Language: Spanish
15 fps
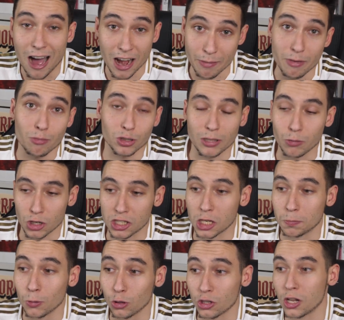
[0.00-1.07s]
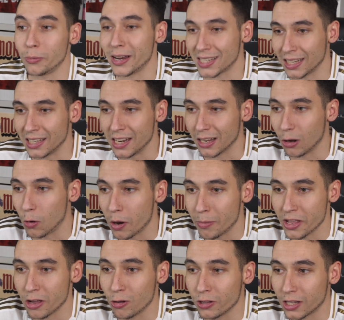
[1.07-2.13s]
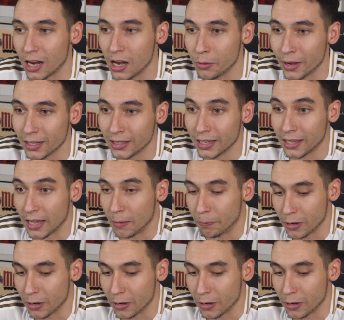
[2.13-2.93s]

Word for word: Ahora mismo estamos a 6 puntos del Barça, tiene que jugar mañana contra el Levante,